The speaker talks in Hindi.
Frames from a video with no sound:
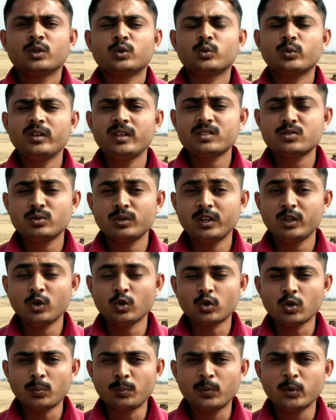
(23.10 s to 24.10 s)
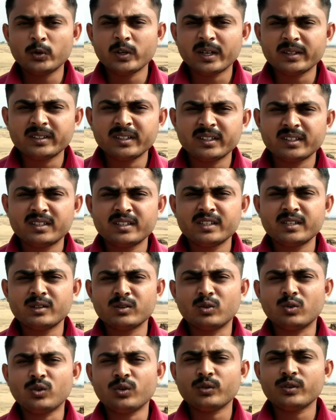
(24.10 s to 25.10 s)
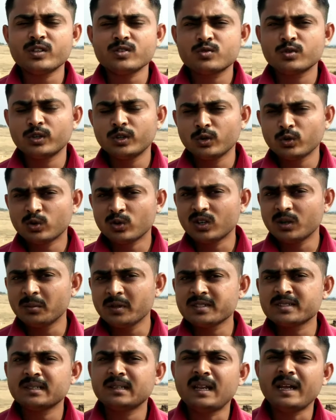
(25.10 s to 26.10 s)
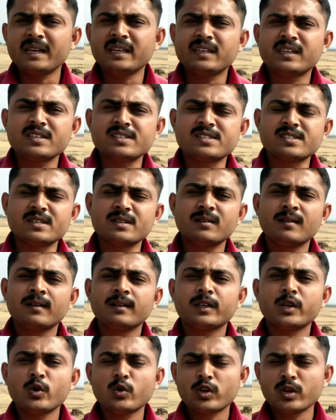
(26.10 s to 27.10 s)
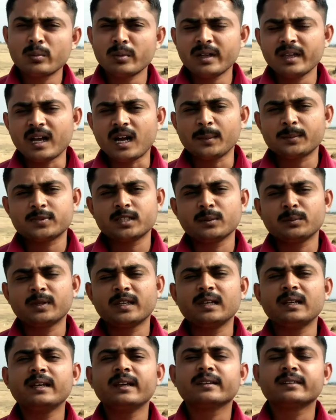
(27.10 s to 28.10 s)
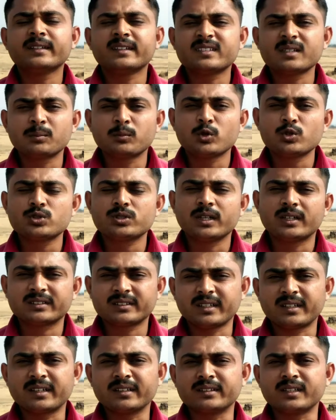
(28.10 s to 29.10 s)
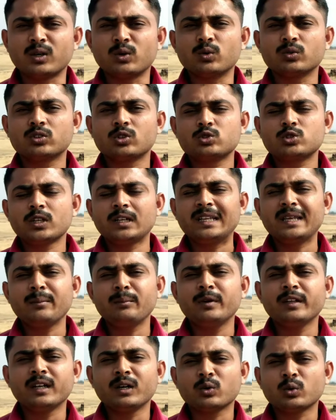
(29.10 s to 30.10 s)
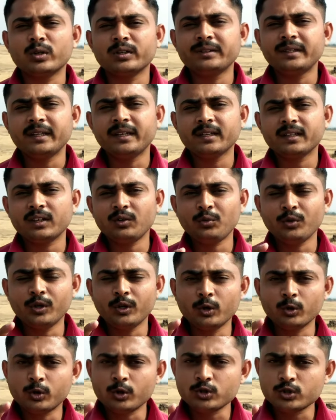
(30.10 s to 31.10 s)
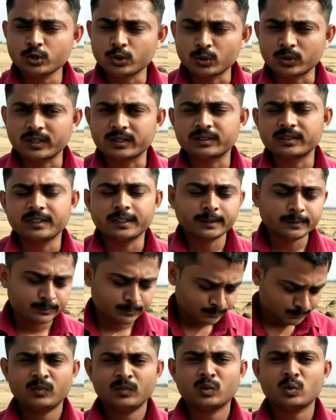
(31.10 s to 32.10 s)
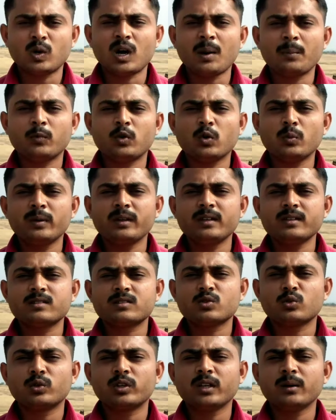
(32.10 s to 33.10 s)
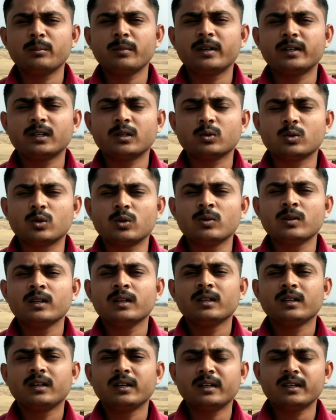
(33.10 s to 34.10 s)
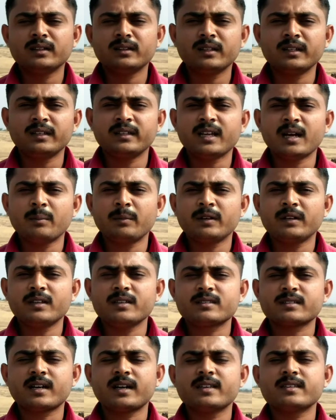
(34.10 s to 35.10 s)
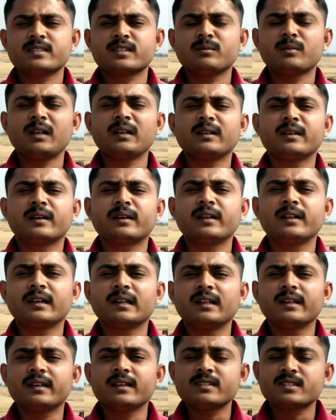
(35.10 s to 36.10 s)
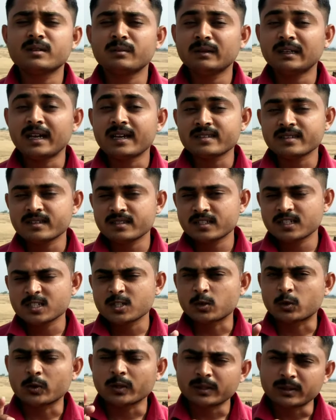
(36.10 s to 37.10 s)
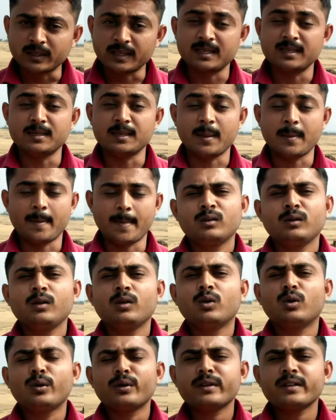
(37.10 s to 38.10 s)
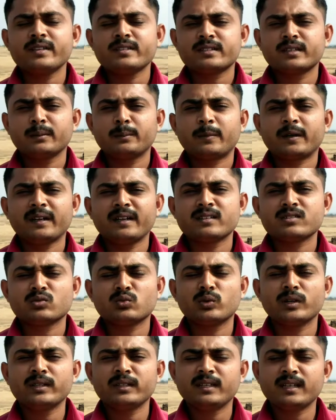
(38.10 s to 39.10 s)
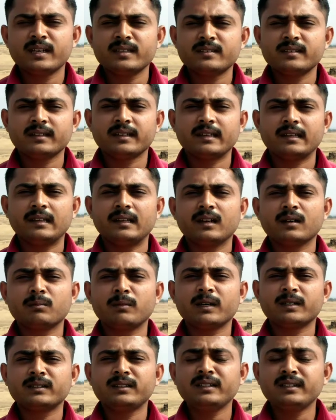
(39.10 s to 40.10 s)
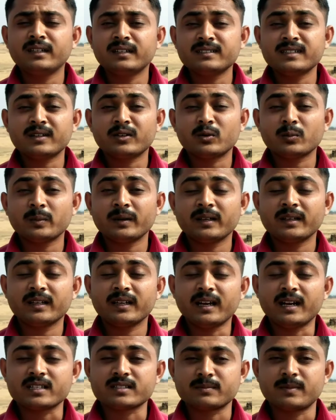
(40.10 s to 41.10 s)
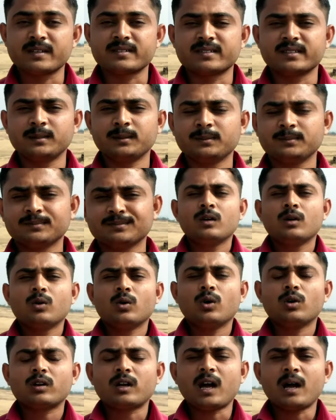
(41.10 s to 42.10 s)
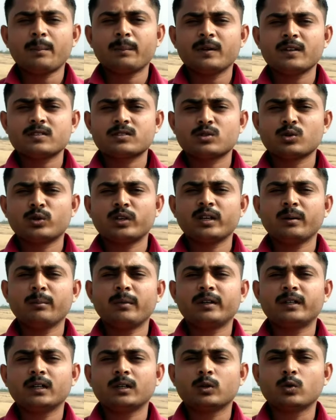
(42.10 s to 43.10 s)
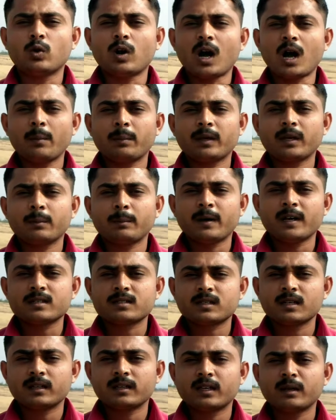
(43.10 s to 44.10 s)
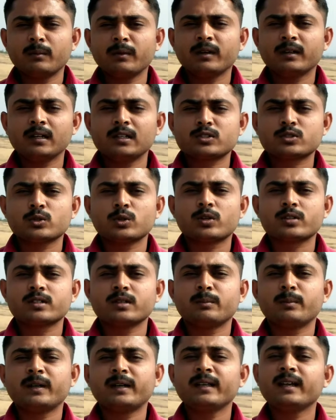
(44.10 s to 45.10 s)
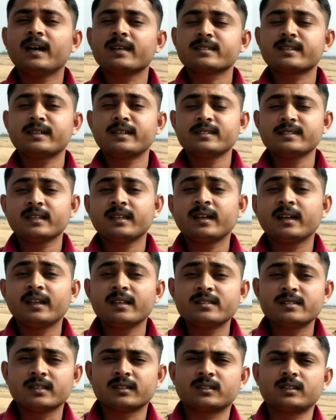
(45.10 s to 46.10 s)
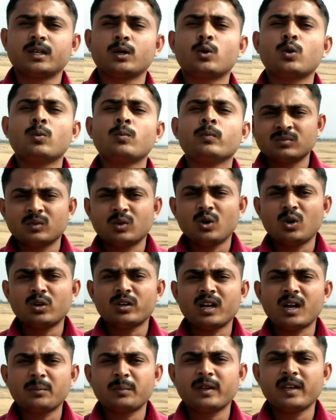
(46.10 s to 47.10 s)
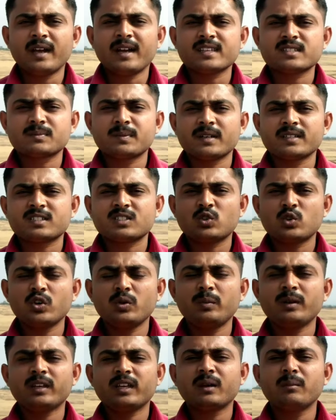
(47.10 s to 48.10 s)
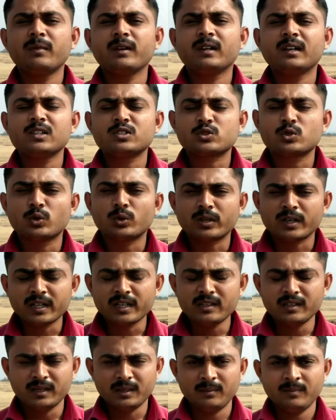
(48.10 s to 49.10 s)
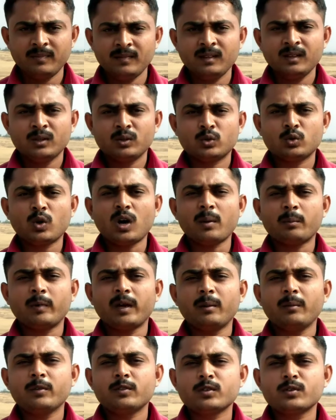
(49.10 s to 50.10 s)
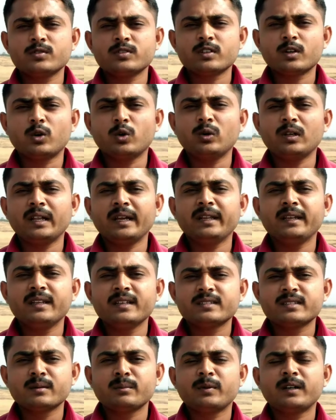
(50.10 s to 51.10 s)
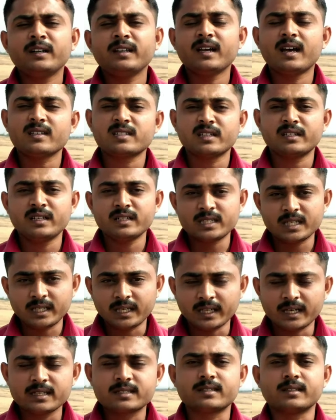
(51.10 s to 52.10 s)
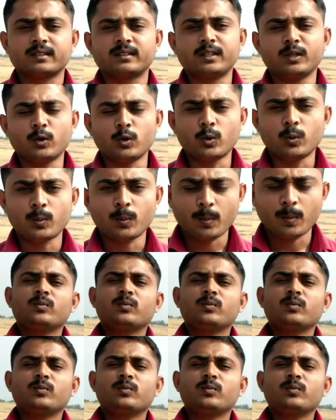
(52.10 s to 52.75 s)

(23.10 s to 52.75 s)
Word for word: तो इस वीडियो को पूरा देखिए और इस वीडियो को अभी से लाइक कीजिए क्योंकि मैं आप सबके लिए इतना सब कुछ करता रहता हूँ तो चलिए बिना कोई देरी के वीडियो को शुरू करते हैं तो आपको भी इस सोडियम मेटल को ख़रीदने या फिर इसका इस्तेमाल करने के लिए किसी भी लाइसेंस की ज़रूरत नहीं है और इसकी प्राइस वन के की लगभग तीन हज़ार रुपये के आसपास है और आप इस सोडियम मेटल को आपके पास के केमिकल स्टोर से बड़ी आसानी से खरीद सकते हो और आपके आसपास कोई भी केमिकल स्टोर नहीं है तो आप अमेज़ोन से ऑनलाइन इसे बड़ी आसानी से खरीद सकते हो